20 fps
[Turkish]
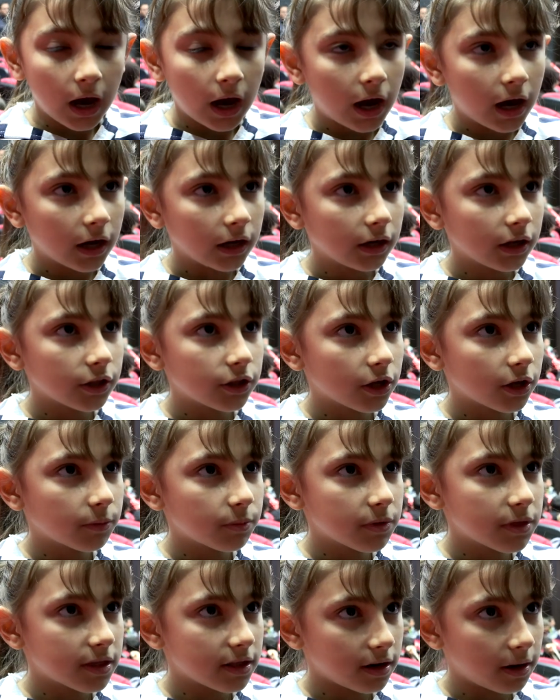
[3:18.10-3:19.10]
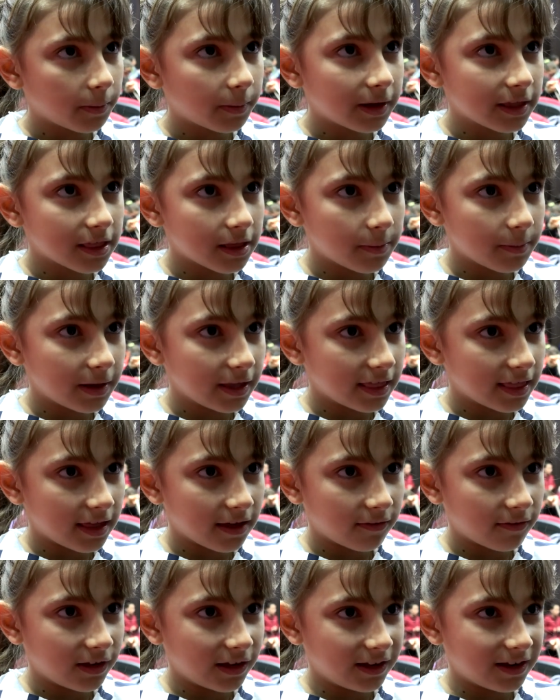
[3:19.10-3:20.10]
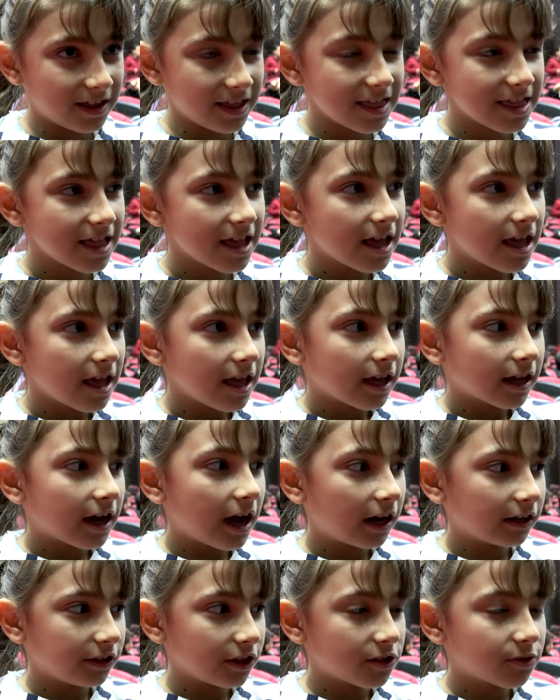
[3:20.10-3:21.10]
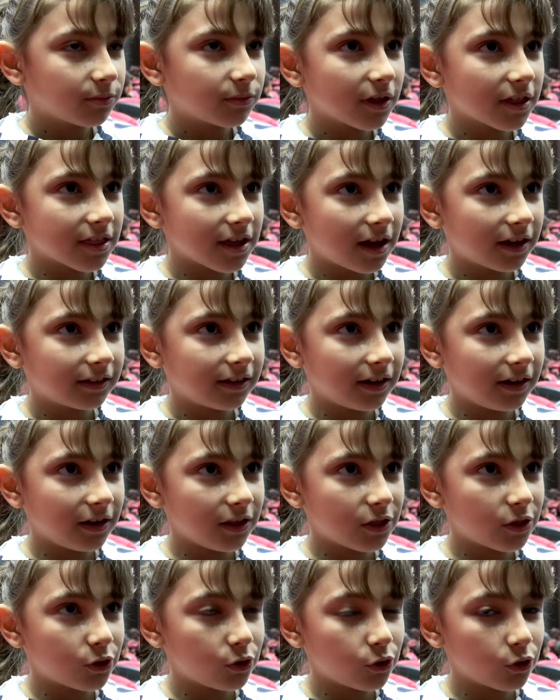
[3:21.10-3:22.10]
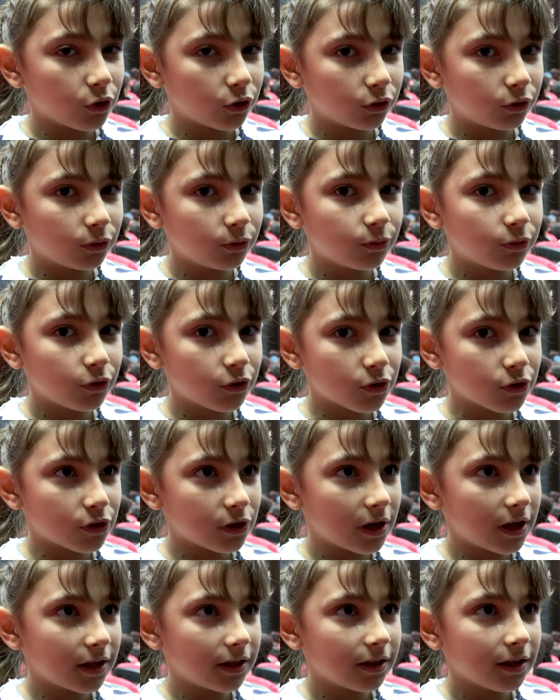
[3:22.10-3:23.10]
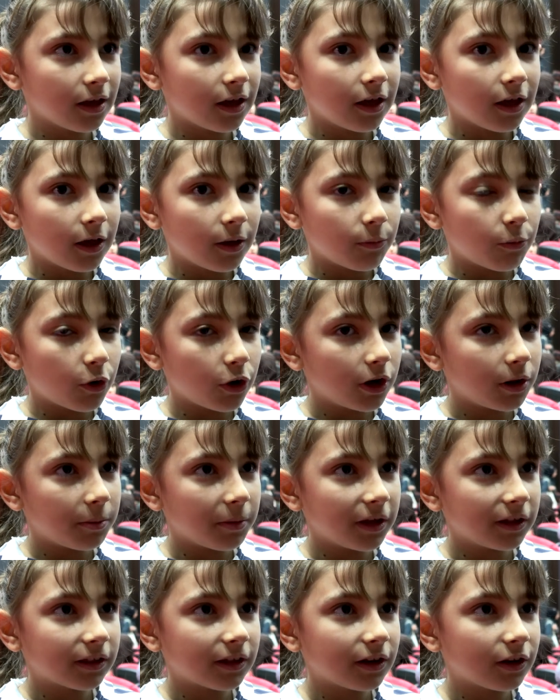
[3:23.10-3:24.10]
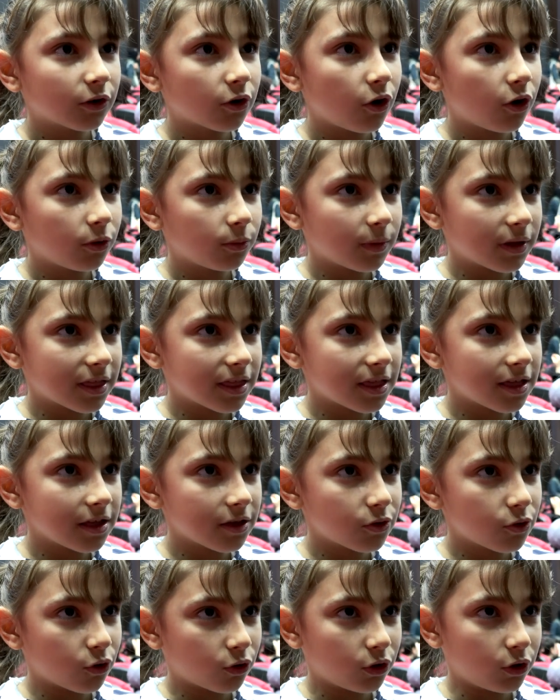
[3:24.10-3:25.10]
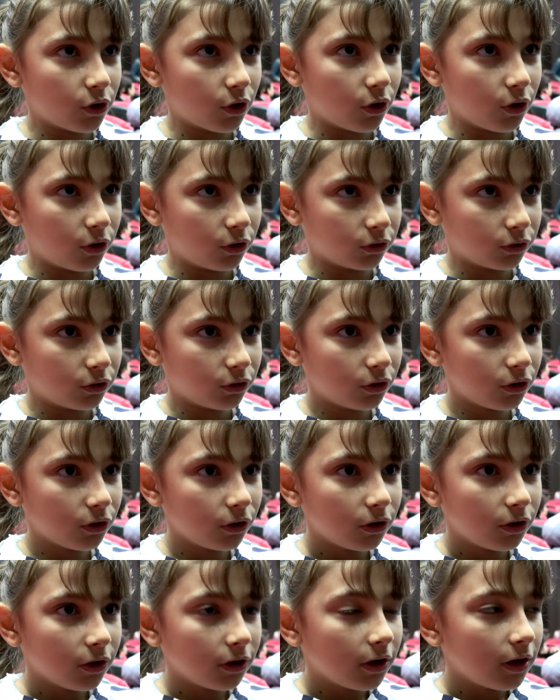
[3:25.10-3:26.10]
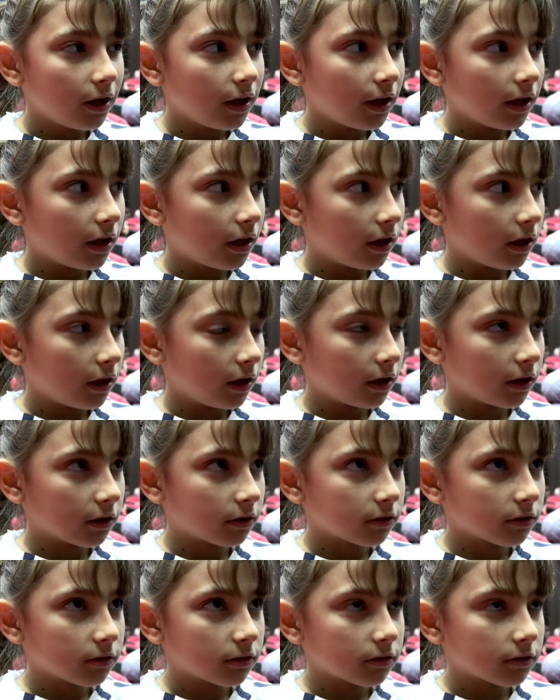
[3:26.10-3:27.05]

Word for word: ailecek bir sinema izlemeyi severiz. Kardeşim de zaten istiyordu. Bu yüzden böyle bir etkinlik olması çok iyi oldu. Ee,